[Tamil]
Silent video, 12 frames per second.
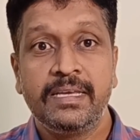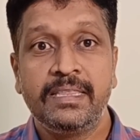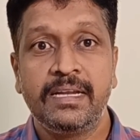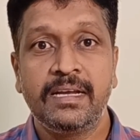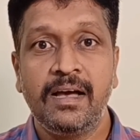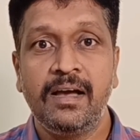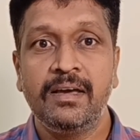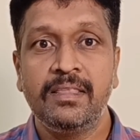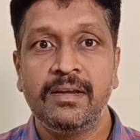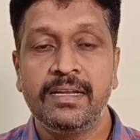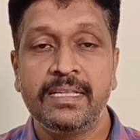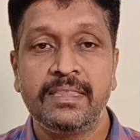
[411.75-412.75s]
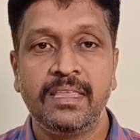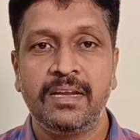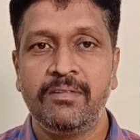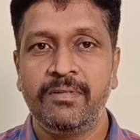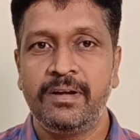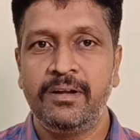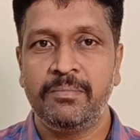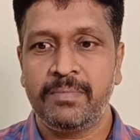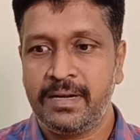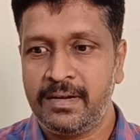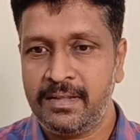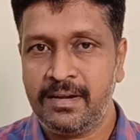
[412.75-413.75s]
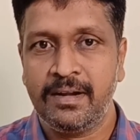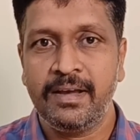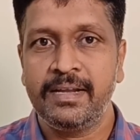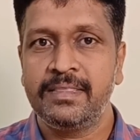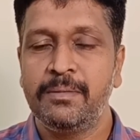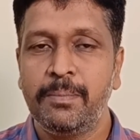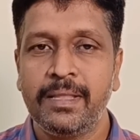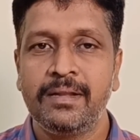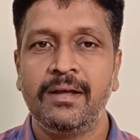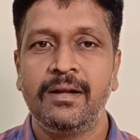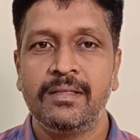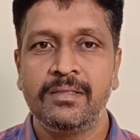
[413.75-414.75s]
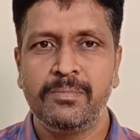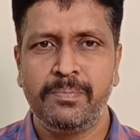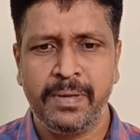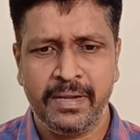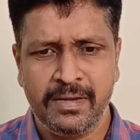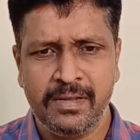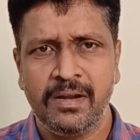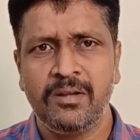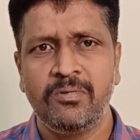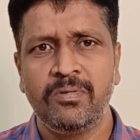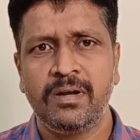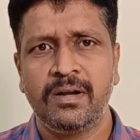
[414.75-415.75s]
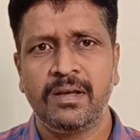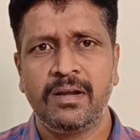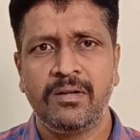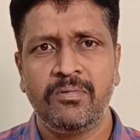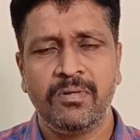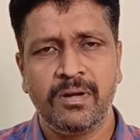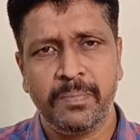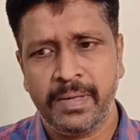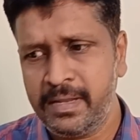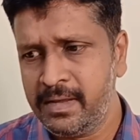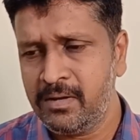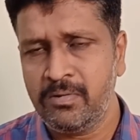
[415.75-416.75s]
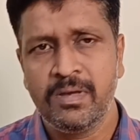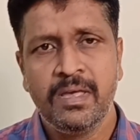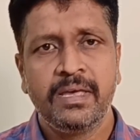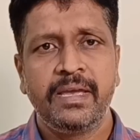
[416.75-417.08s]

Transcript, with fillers: இதற்காக தான் இத்தனை வருடம் கிட்டத்தட்ட ரெண்டாயிரத்தி பதினாலேருந்து பெரிய அளவுக்கான கனவுகள் பெரிய அளவு